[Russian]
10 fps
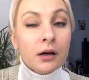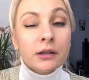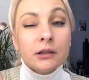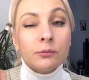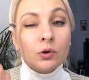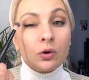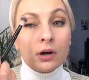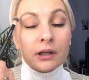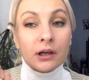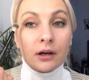
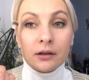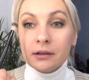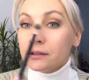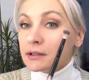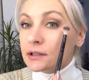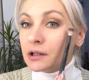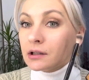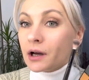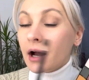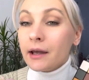немного я
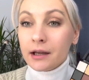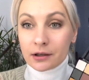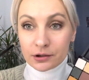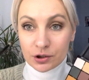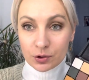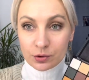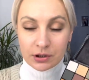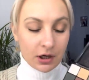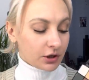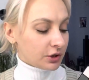сделала коррекцию,
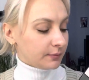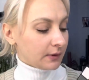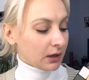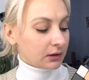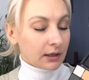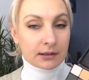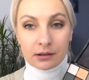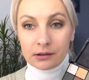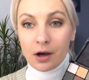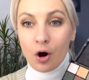скажем, да,
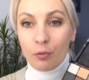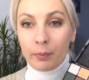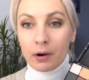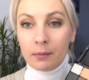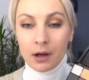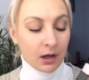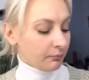глазок таупом.